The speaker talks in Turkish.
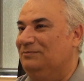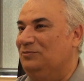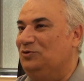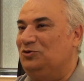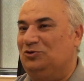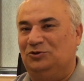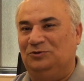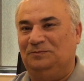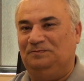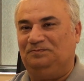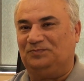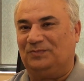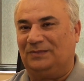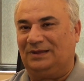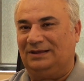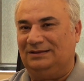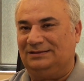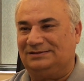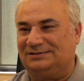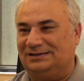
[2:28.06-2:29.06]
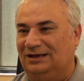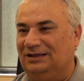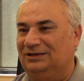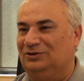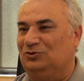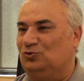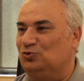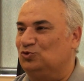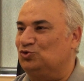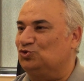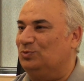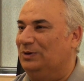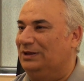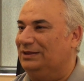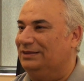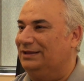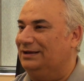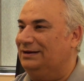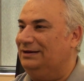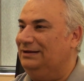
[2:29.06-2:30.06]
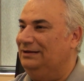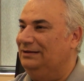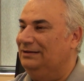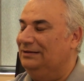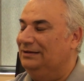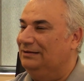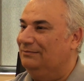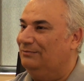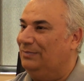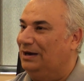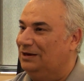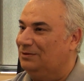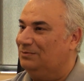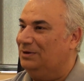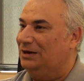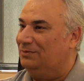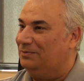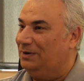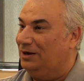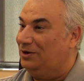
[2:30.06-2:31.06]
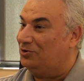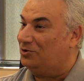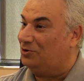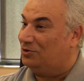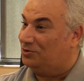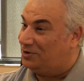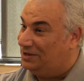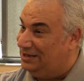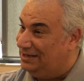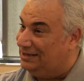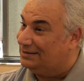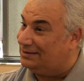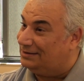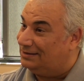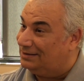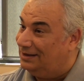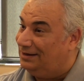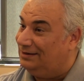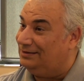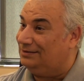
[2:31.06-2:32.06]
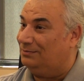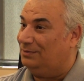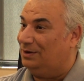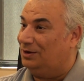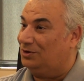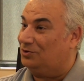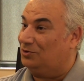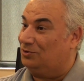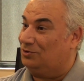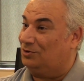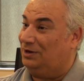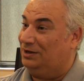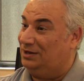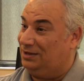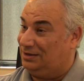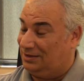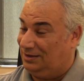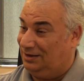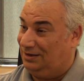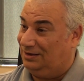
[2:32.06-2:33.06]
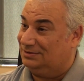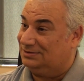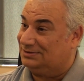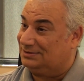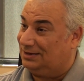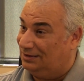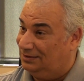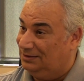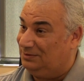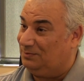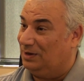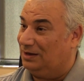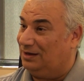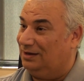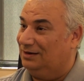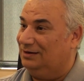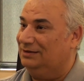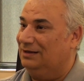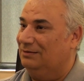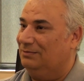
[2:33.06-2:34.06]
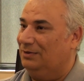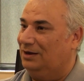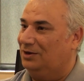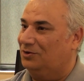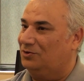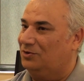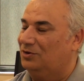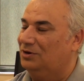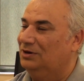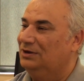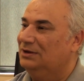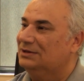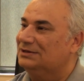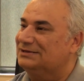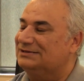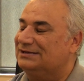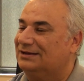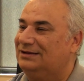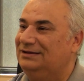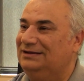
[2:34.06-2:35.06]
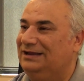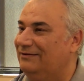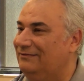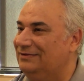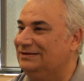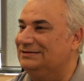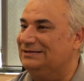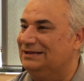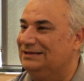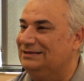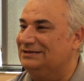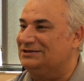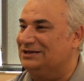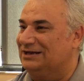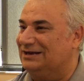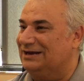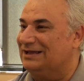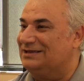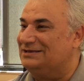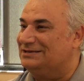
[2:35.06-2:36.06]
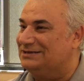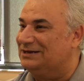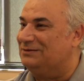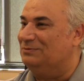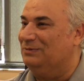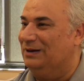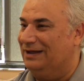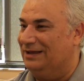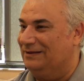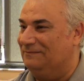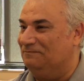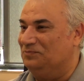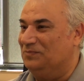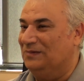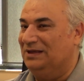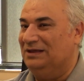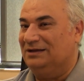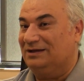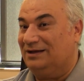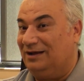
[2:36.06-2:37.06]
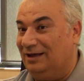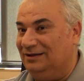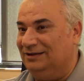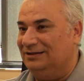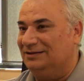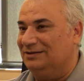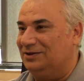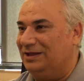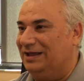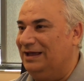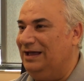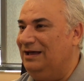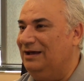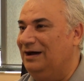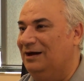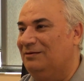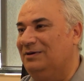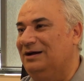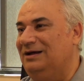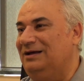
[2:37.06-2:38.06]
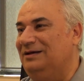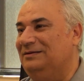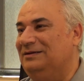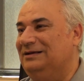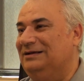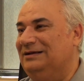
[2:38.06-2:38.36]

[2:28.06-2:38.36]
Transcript: bütün sağlık uzmanları bar bar bağırıyor ki iktidar da bağırıyor. İktidarın sağlık bakanı da bağırıyor. Sakın evinizden dışarıya çıkmayın, kalın diye ama